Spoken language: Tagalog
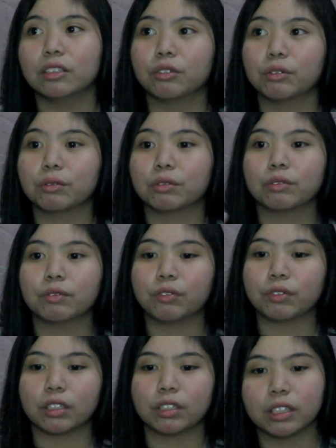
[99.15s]
nung
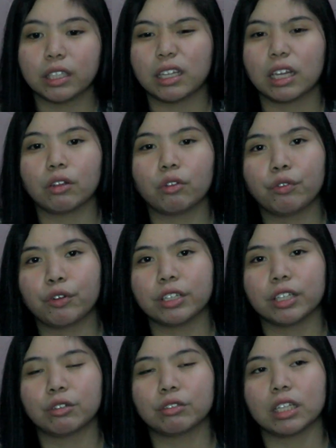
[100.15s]
30 ata o
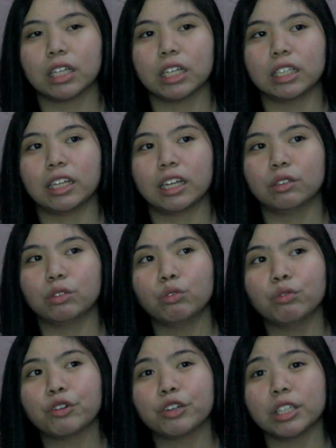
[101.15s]
40 ko tinignan,
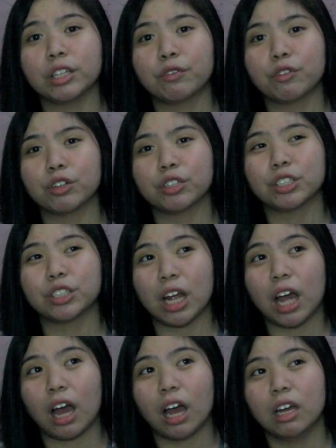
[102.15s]
244
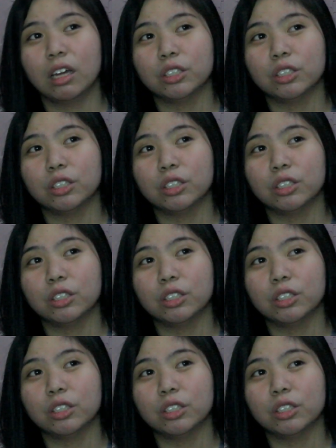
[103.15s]
siya.